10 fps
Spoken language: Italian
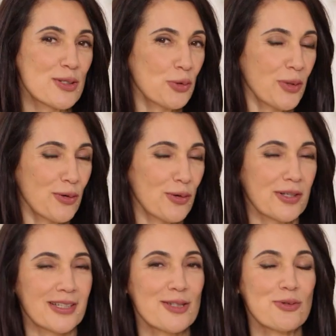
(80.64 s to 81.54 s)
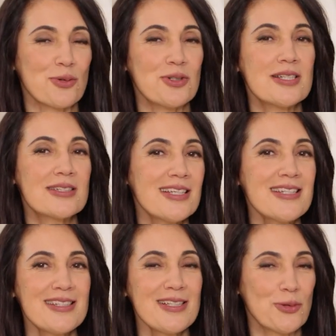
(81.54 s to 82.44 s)
sono accorta, sono gli
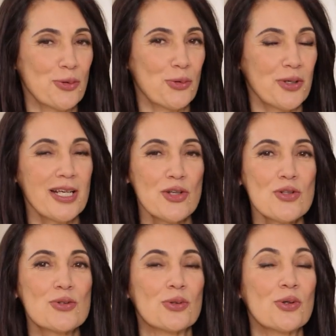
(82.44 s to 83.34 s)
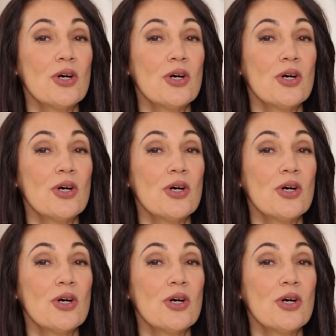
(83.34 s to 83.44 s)
stessi colori che ci sono